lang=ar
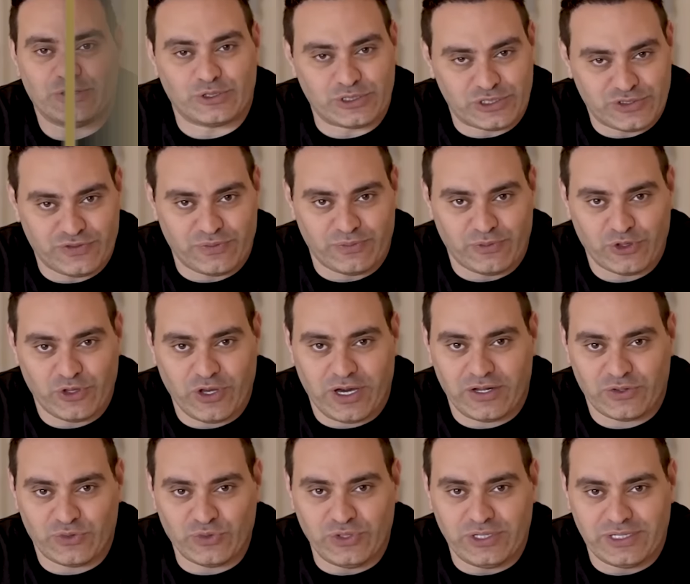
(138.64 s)
نخش في الموضوع
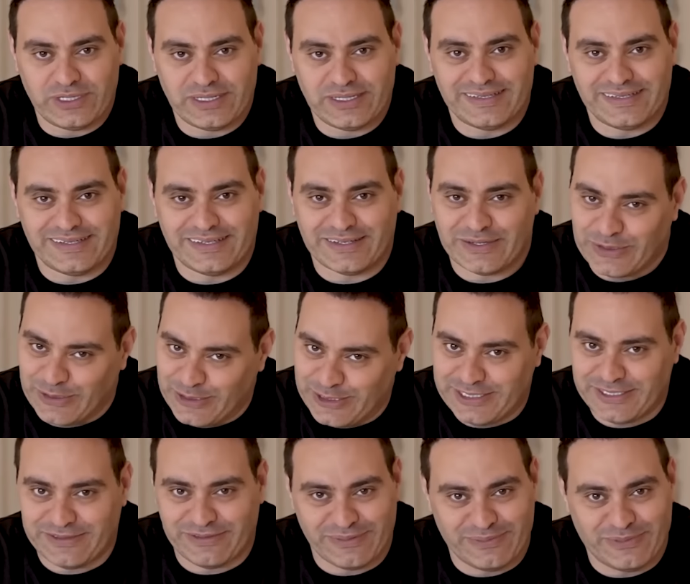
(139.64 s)
على طول
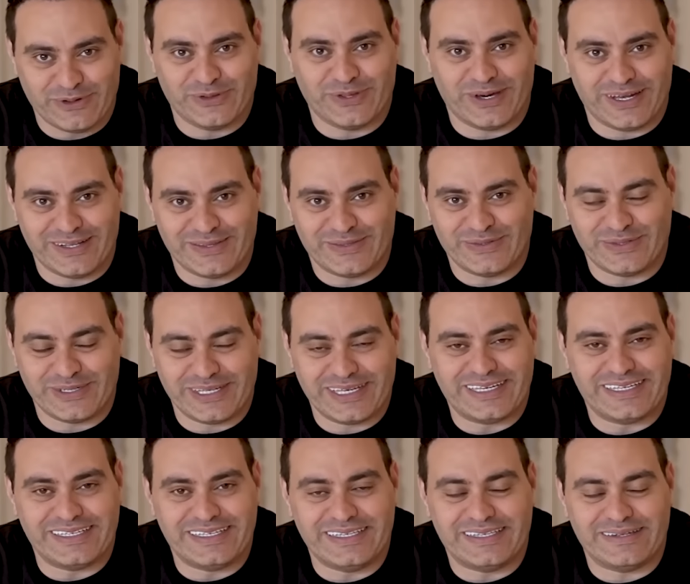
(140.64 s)
نخش في الموضوع على طول ايه
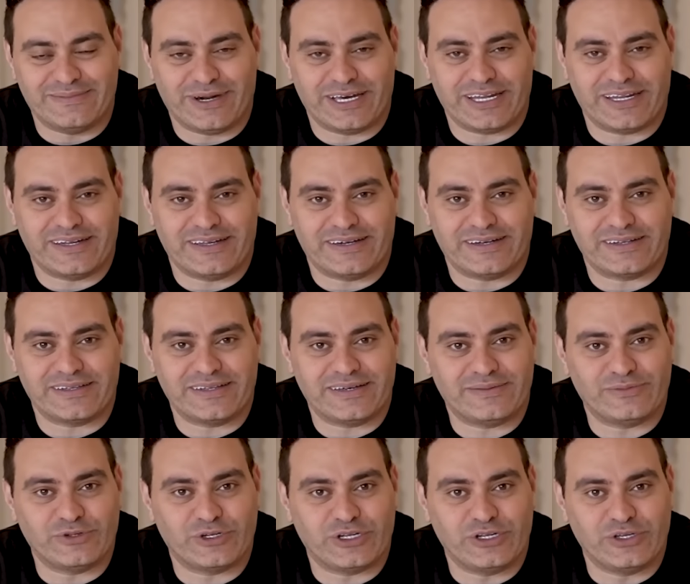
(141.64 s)
الجديد اللي معانا
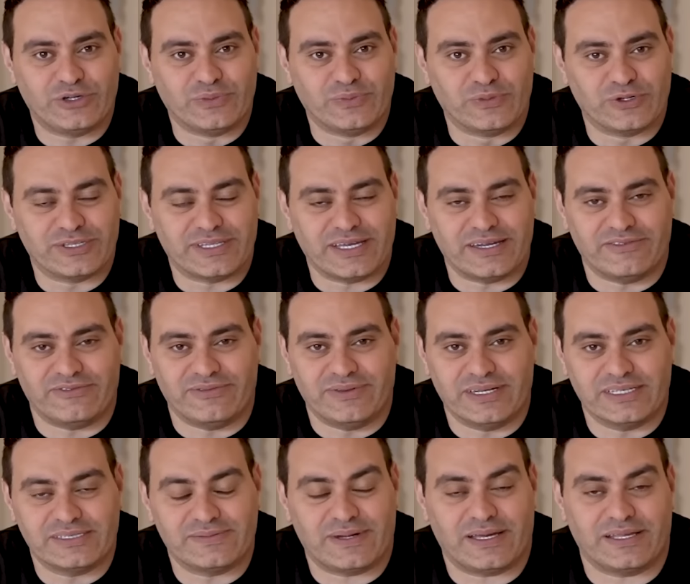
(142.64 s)
النهارده ممكن يكون مختلف
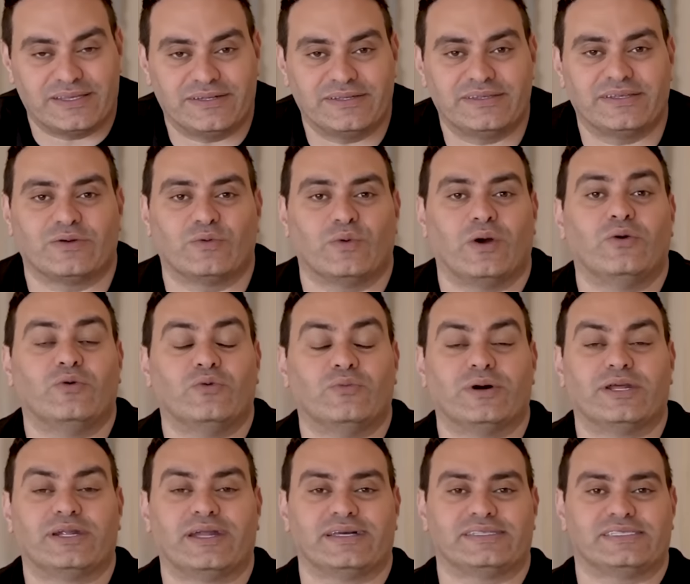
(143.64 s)
بالنسبه لحضرتك واول
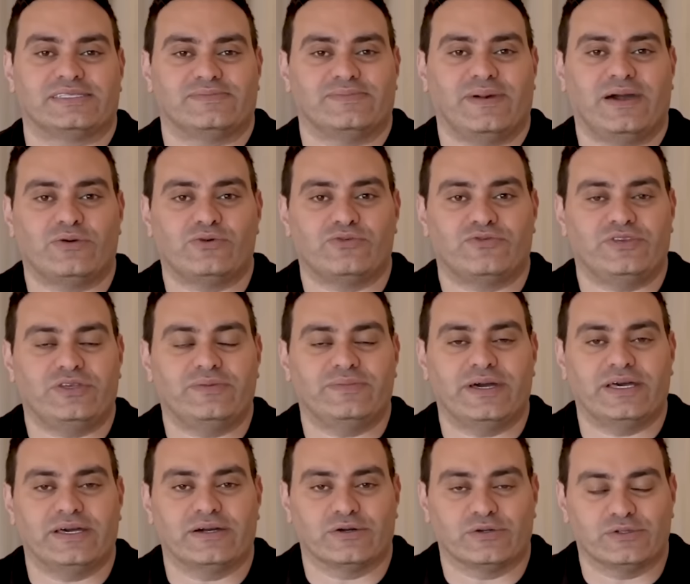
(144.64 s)
مره هتسمعه
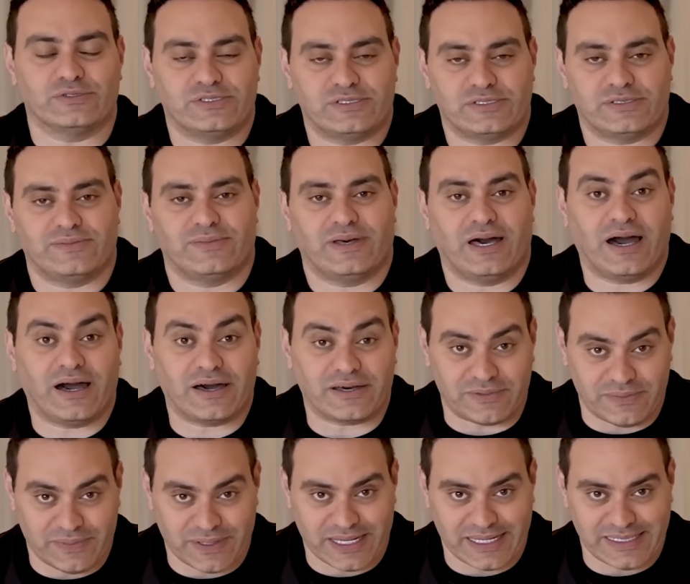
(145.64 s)
فيما يخص
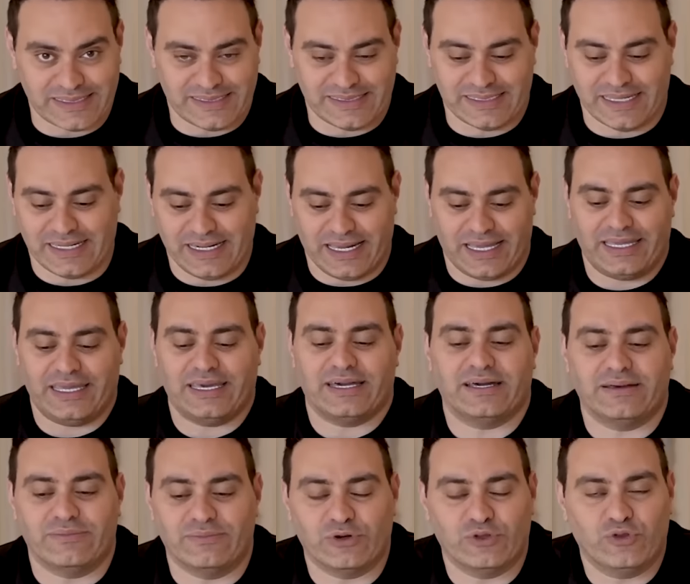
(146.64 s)
حرب غزه الحقيقه
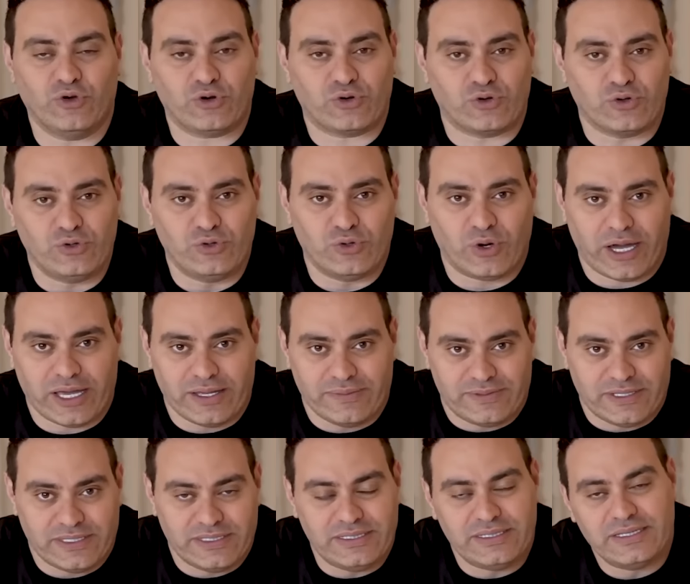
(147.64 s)
الموضوع كله
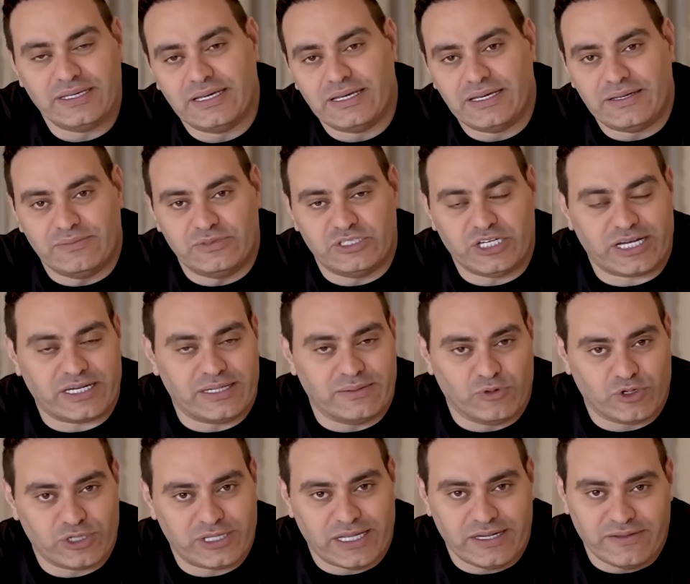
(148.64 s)
هيبتدي بشكل
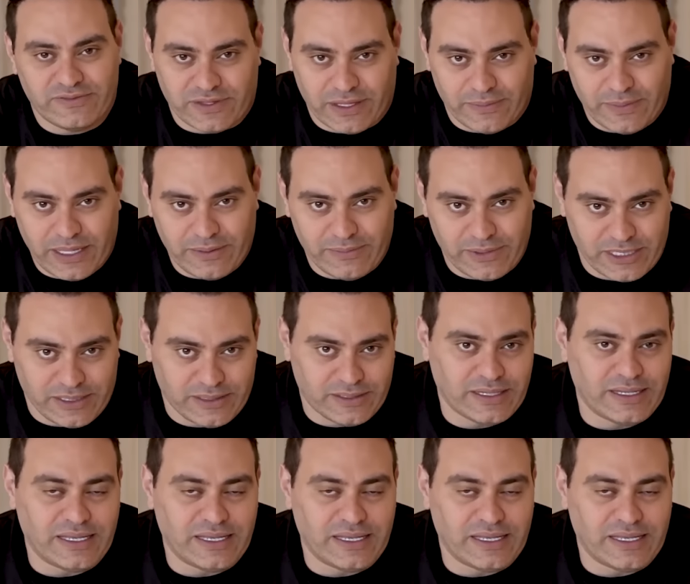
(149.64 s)
مختلف تماما